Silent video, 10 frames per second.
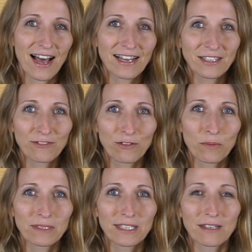eine
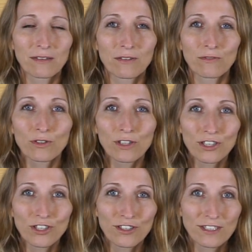von der
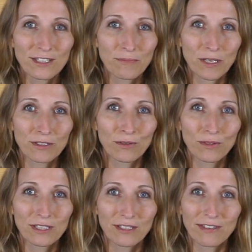wunderschönsten
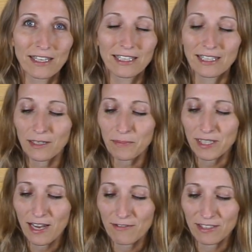Produkte, welche gibt
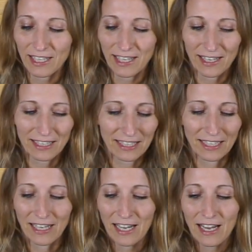es auf der Erde.
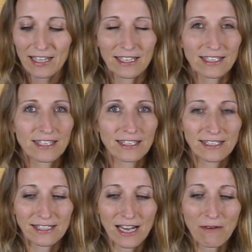Das sind
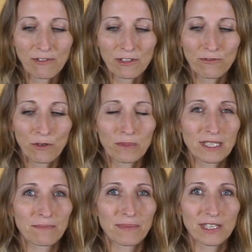die Zapfen vom
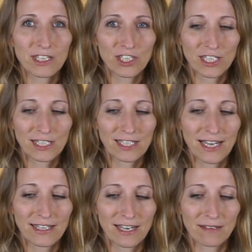sibirischen
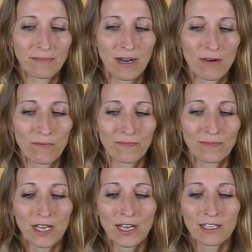Zedernbaum.
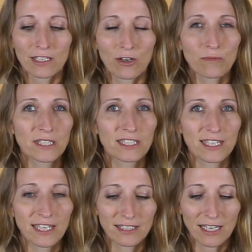Die kommen
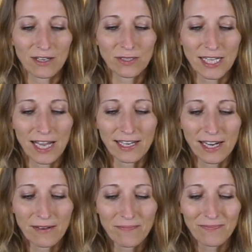direkt aus
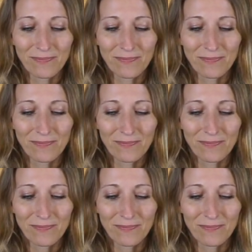Taiga